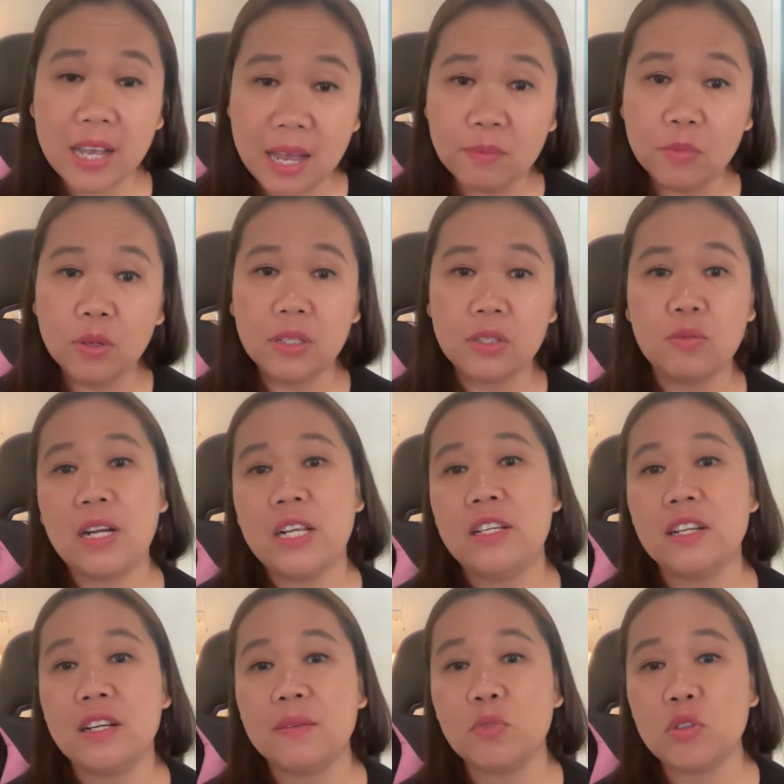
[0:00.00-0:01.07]
kamu kecuali
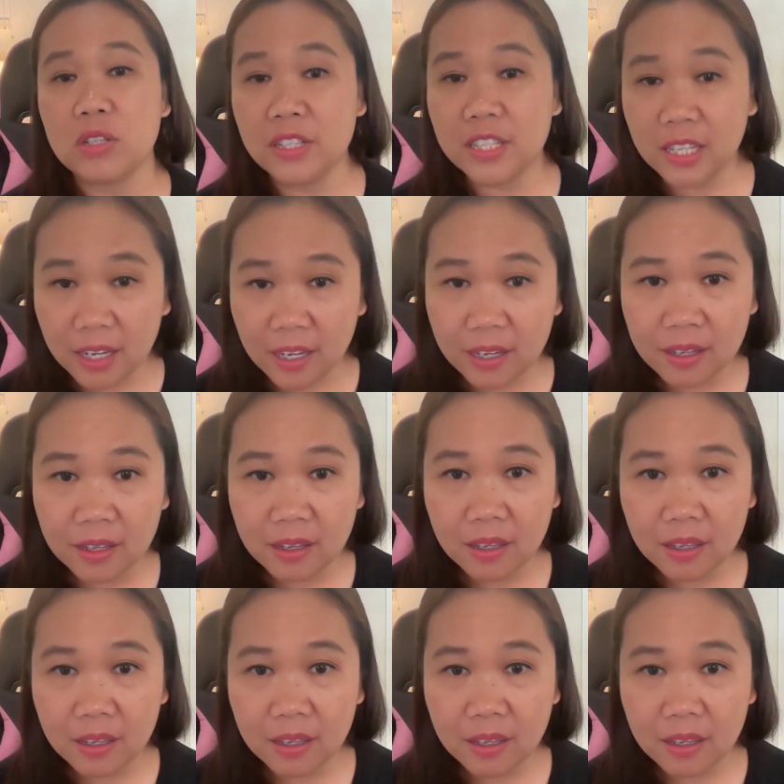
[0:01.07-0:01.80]
dirimu sendiri.